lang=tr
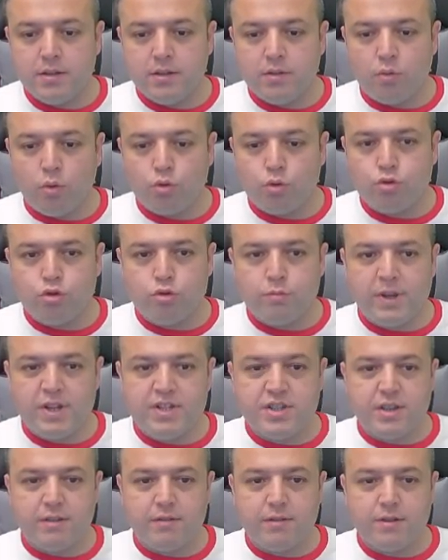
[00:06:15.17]

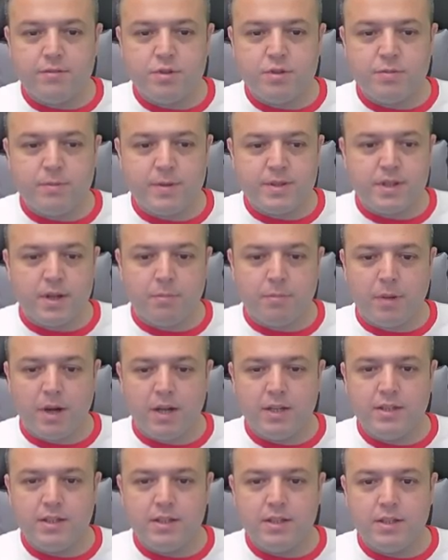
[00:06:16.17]
35 seviyeymiş. Mesela
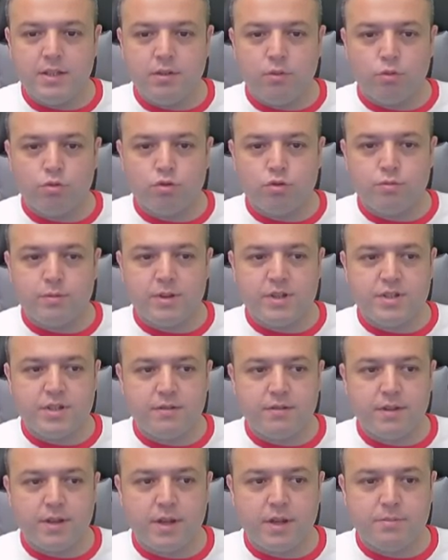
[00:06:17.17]
Maldini'yi 35
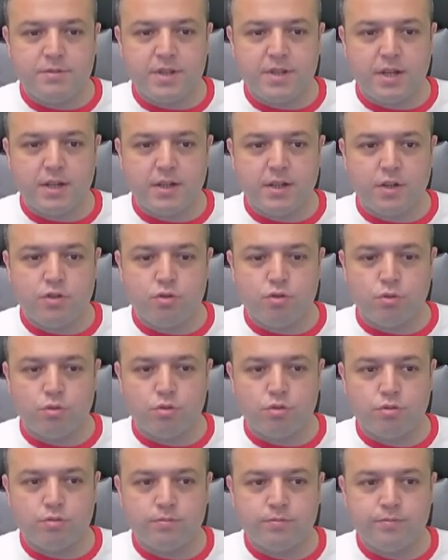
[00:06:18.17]
seviye yapsak kaç
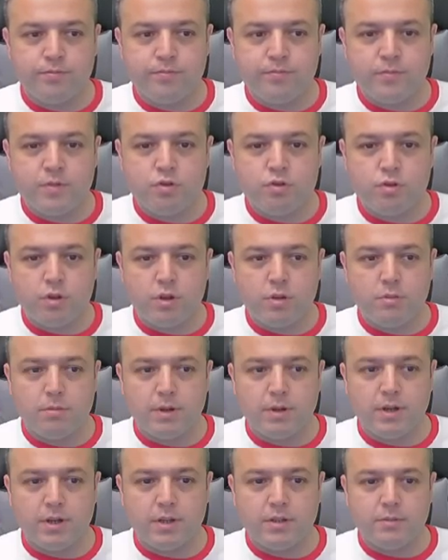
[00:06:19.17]
olur? Şöyle bir
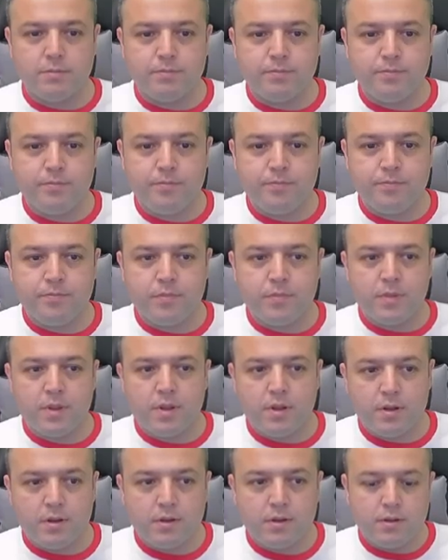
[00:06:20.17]
bakalım.
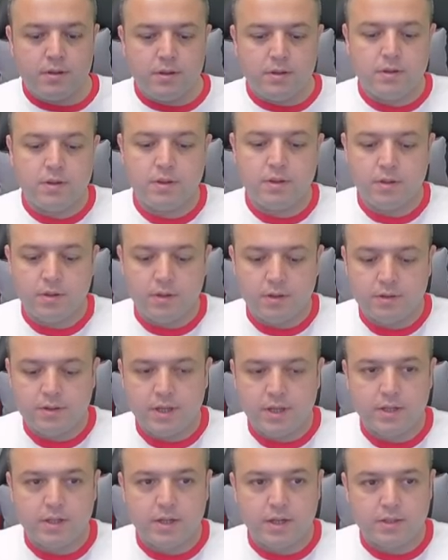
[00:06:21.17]
Ee,
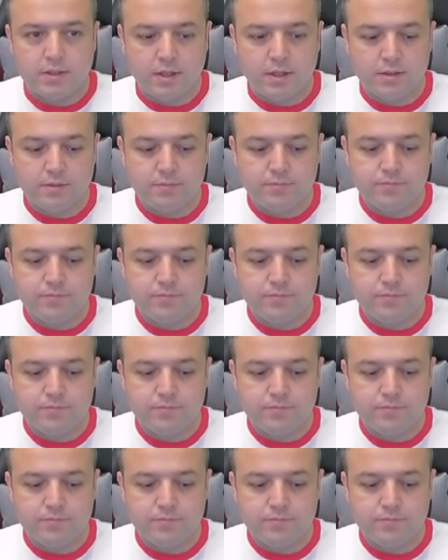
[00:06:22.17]
tekrardan